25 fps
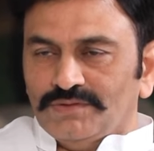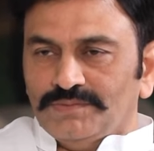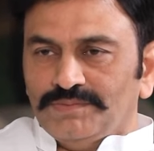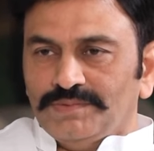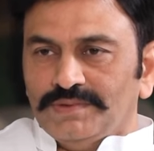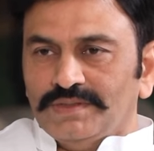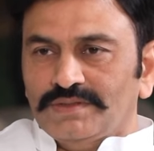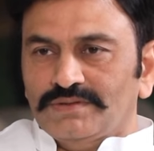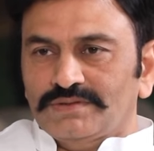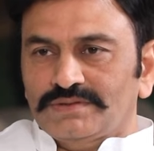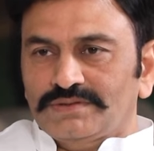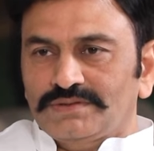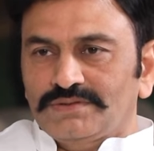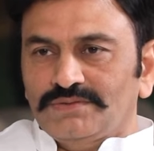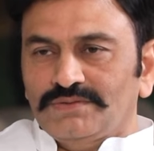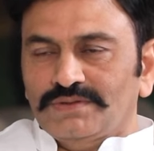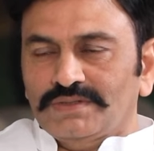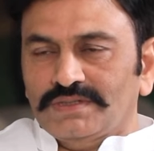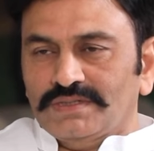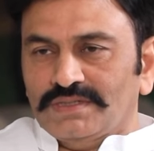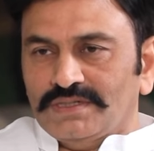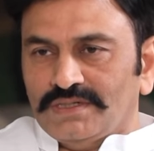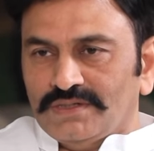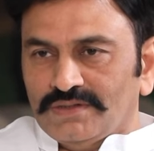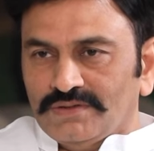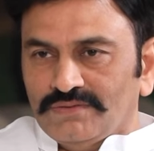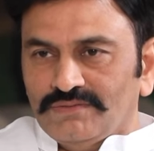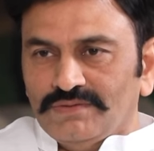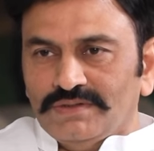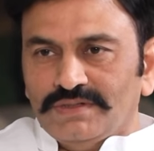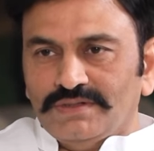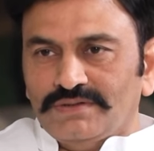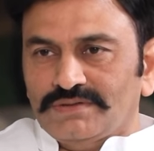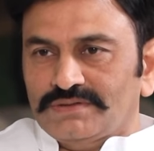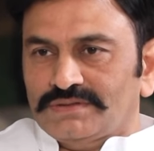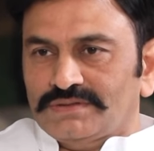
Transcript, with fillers: రూపాయలు వచ్చేవాడికి నాలుగు వేలు